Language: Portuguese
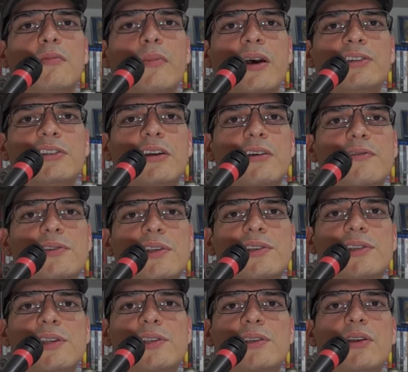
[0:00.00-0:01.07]
basta aí você
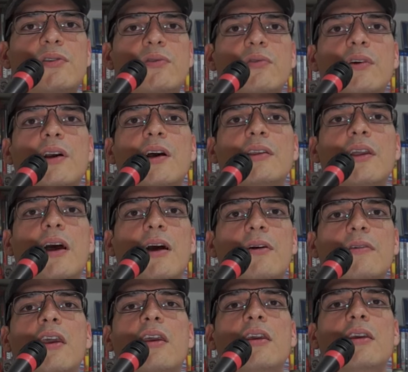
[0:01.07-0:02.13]
ser inscrito no
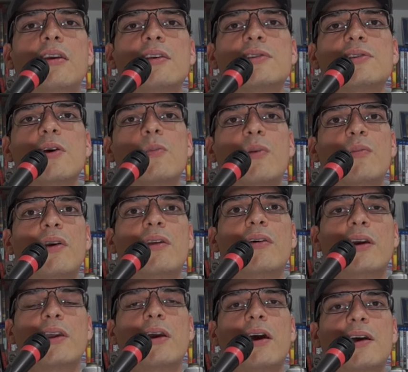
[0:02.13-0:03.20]
canal e ser o primeiro
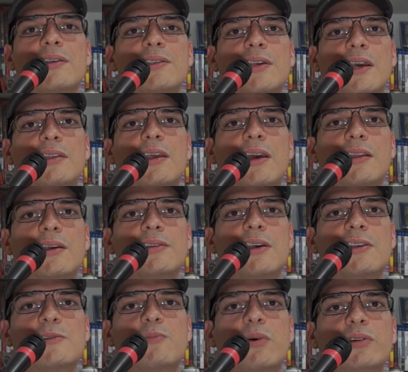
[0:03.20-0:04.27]
a, a acertar aí nas
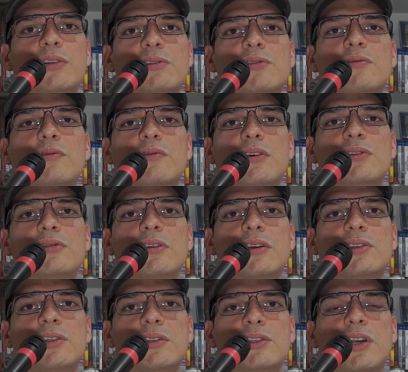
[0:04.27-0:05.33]
respostas do vídeo, né?
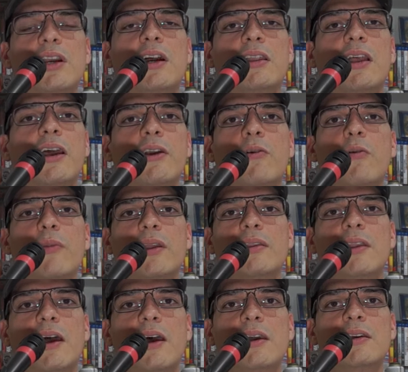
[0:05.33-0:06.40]
Chegar lá e
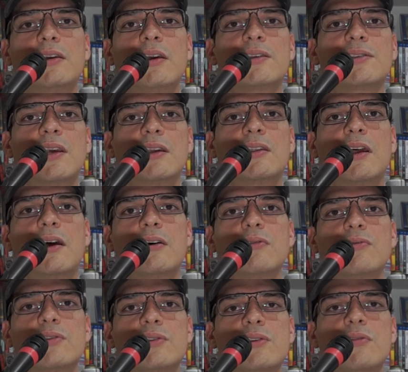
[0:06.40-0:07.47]
comentar e acertar acertar
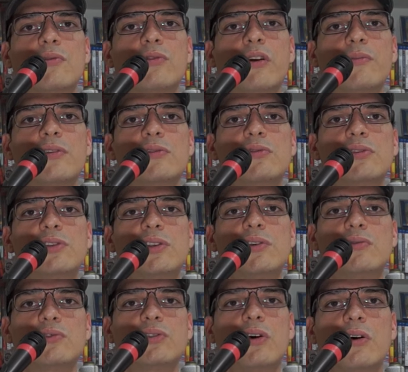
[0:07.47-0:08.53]
os cinco nomes dos
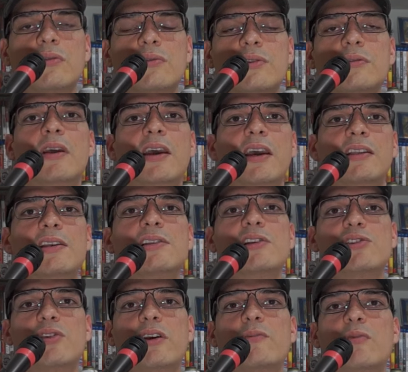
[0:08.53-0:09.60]
cinco jogos. É,
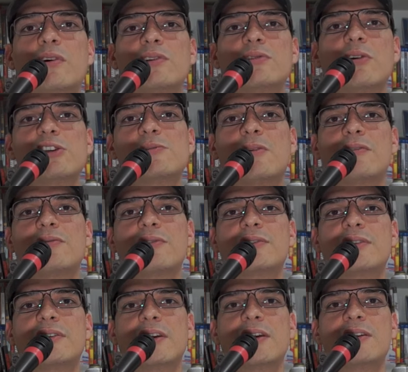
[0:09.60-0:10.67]
desejo aí boa sorte para
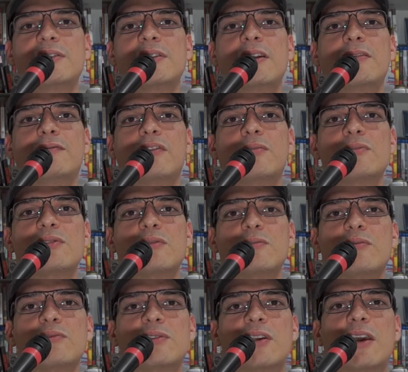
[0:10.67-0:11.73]
vocês, né? Vamos em
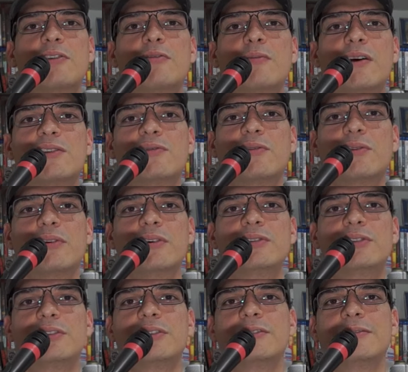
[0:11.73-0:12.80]
busca aí do mais
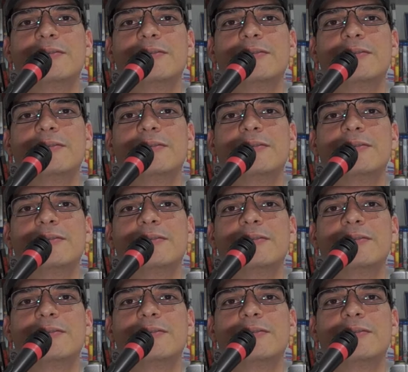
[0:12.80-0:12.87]
forte.